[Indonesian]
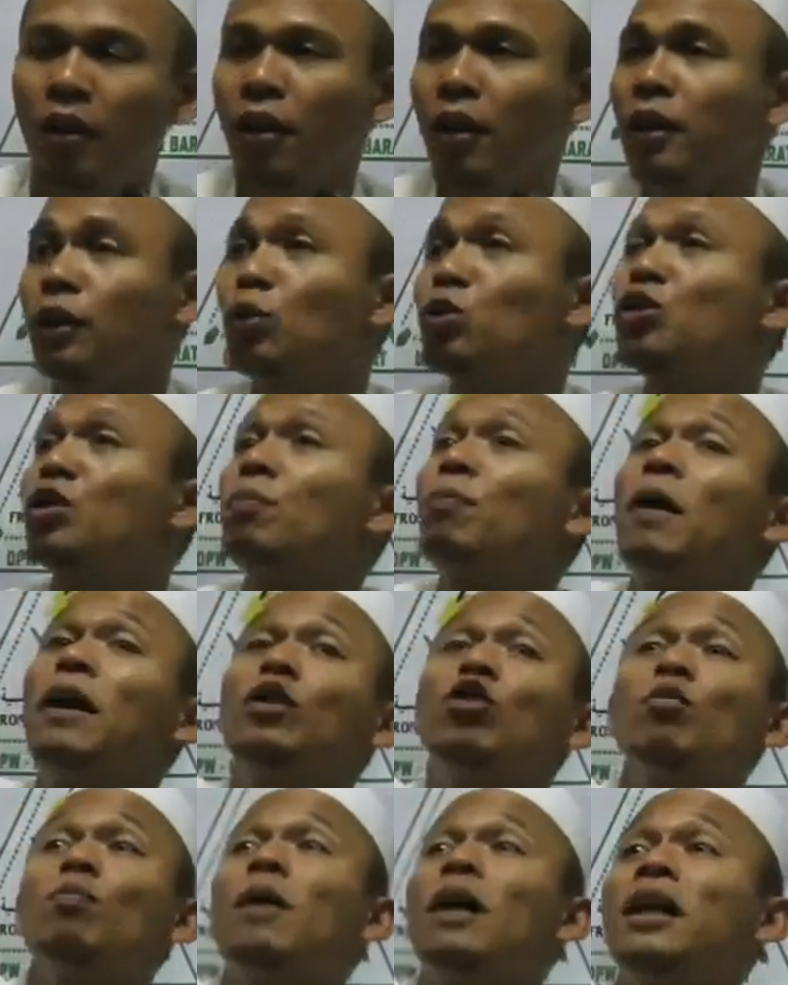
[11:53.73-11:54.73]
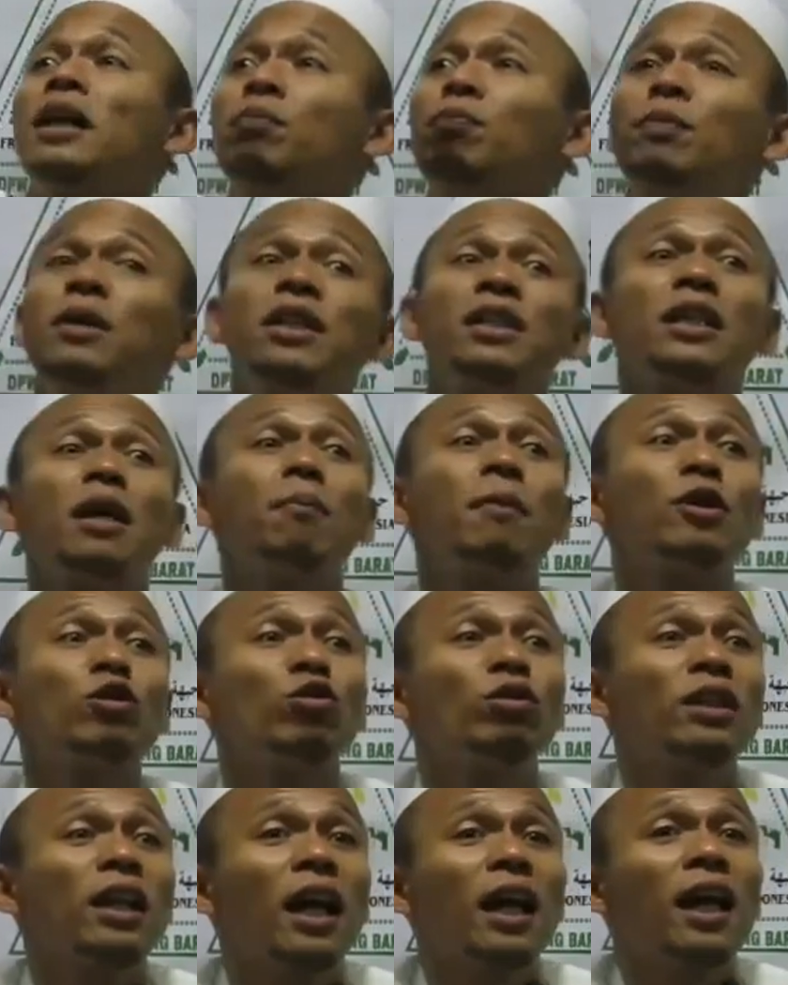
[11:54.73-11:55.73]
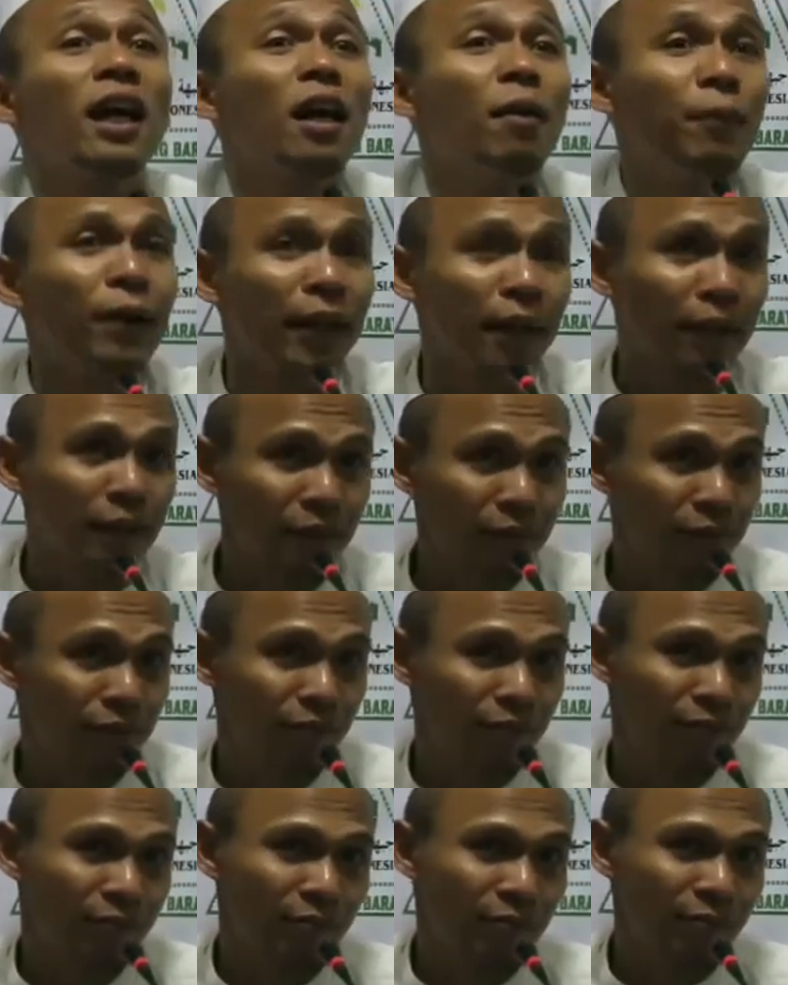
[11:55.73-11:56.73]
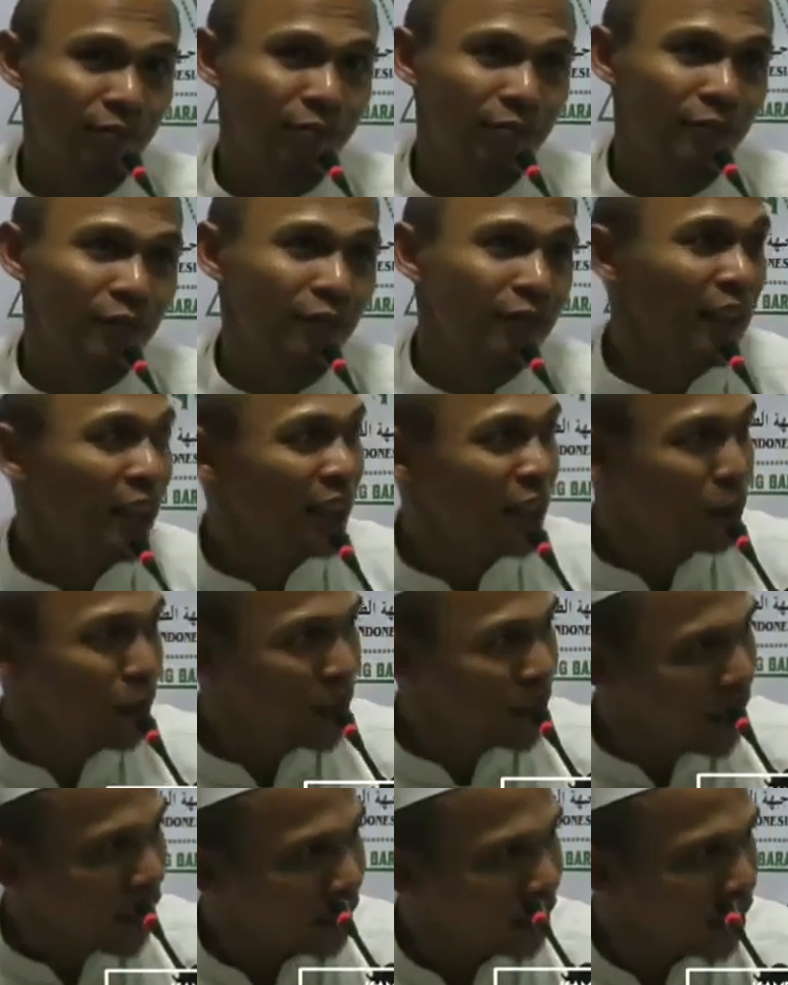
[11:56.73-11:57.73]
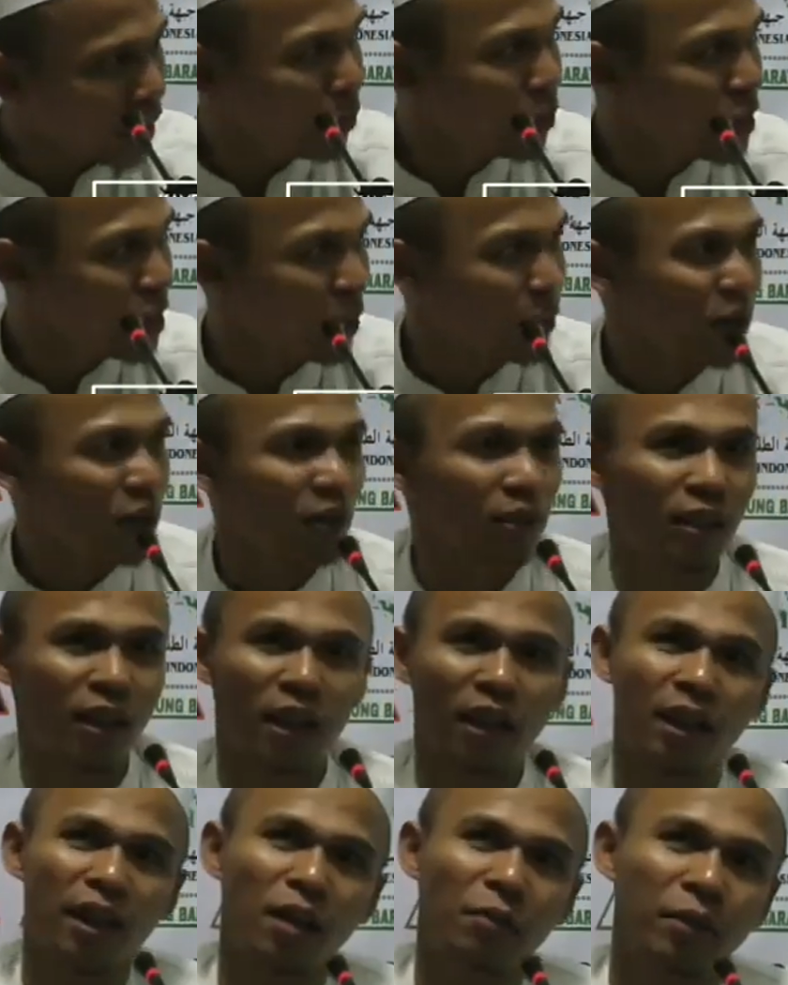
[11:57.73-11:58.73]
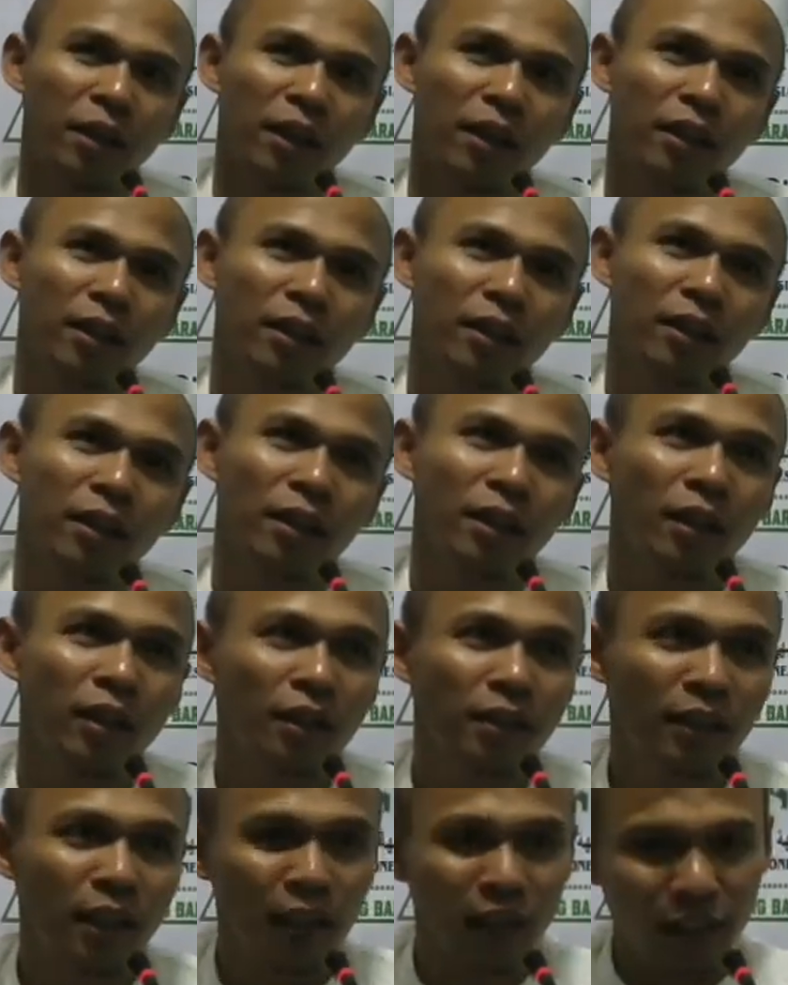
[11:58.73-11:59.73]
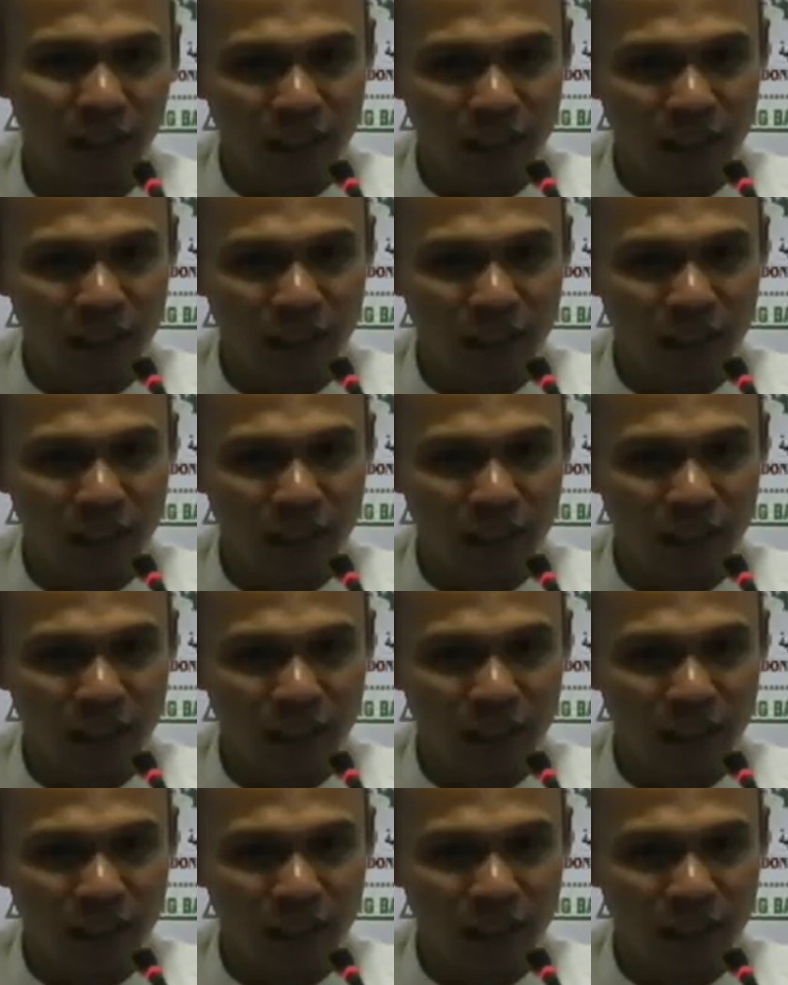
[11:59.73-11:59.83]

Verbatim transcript: itu sebandung barat bisa masuk neraka KB yang di pesantren bisa masuk neraka KB yang